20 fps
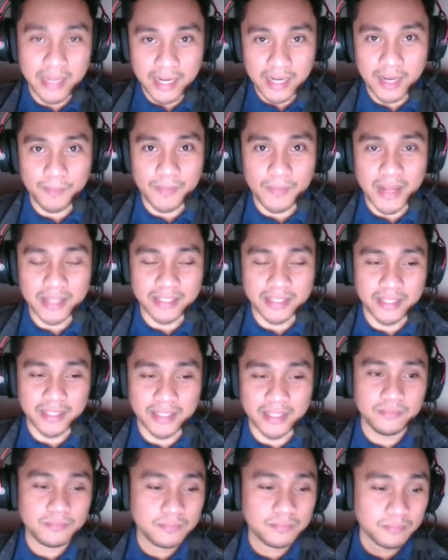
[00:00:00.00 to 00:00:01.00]
tinanggap natin,
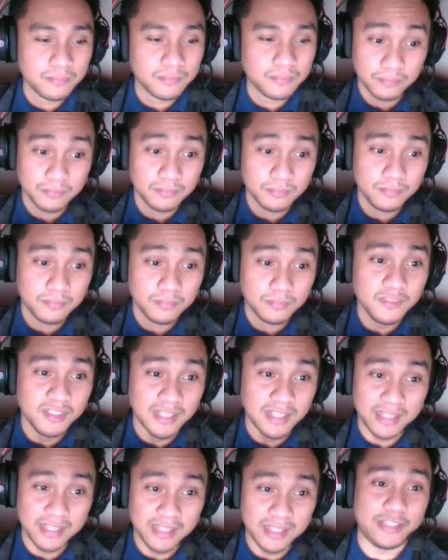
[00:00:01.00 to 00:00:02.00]

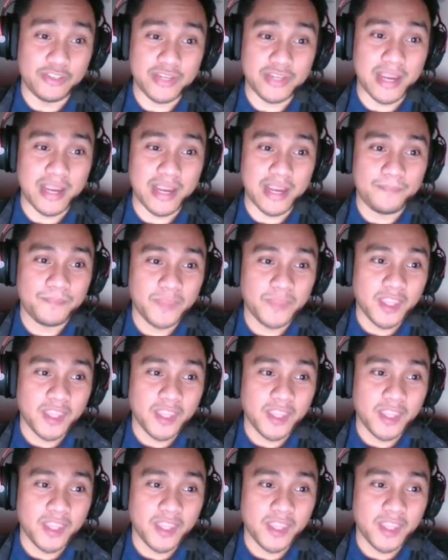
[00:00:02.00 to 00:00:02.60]
nandito siya.